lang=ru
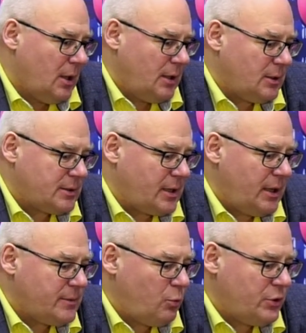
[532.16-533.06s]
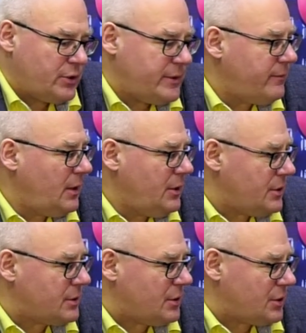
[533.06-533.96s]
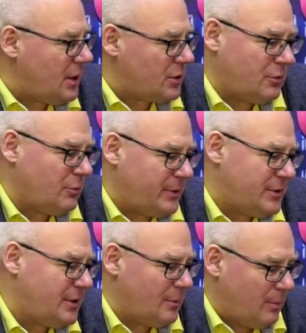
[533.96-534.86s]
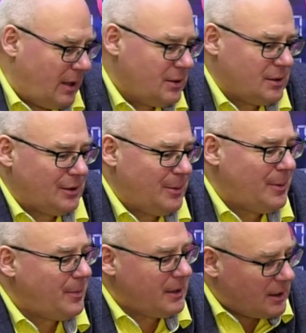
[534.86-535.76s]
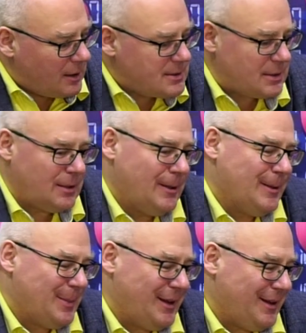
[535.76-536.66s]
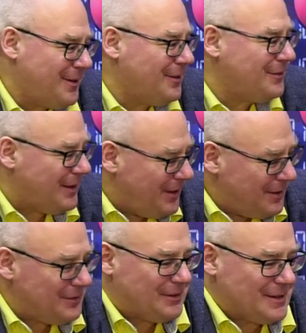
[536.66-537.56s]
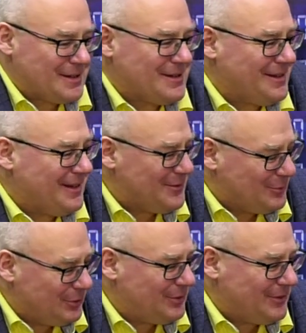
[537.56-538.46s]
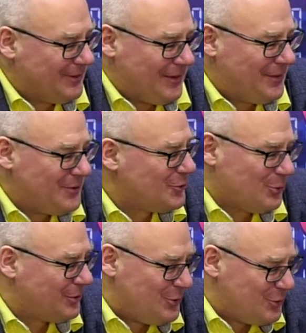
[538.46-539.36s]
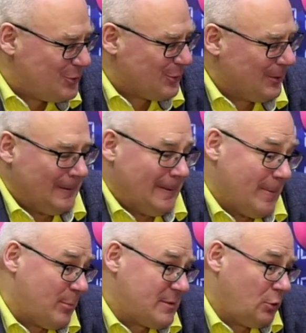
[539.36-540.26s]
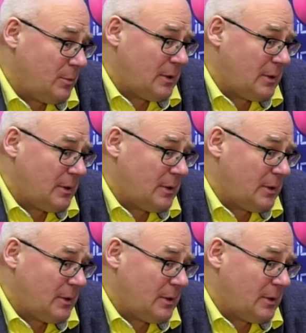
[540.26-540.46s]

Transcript: Это, скорее, больше символический шаг, что президент Байден не побоялся приехал в Киев, так сказать, вот, наверное, что-то еще. Посмотрим,